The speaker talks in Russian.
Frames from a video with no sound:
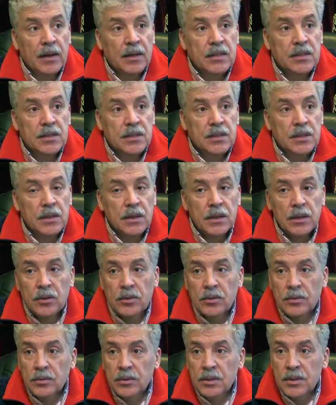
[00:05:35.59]
К
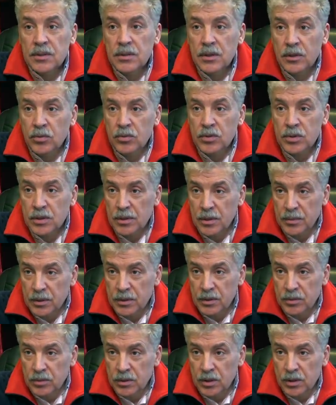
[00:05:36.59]
сожалению, из-за курса нам
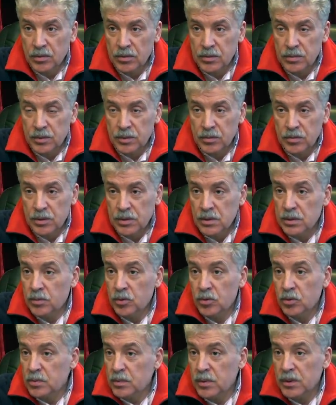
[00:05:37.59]
это не удалось. Потому что если бы
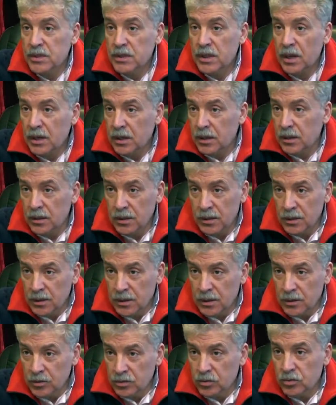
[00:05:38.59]
курс был старый,
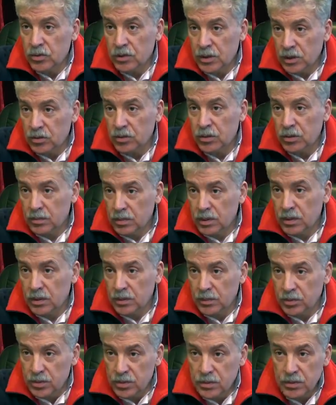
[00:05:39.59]
ну, тот, который был,
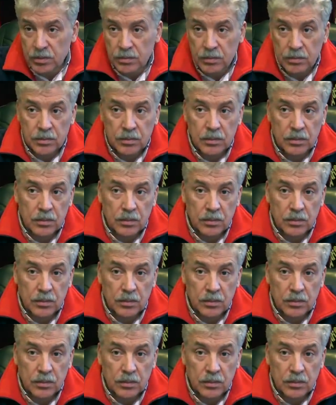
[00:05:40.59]
допустим,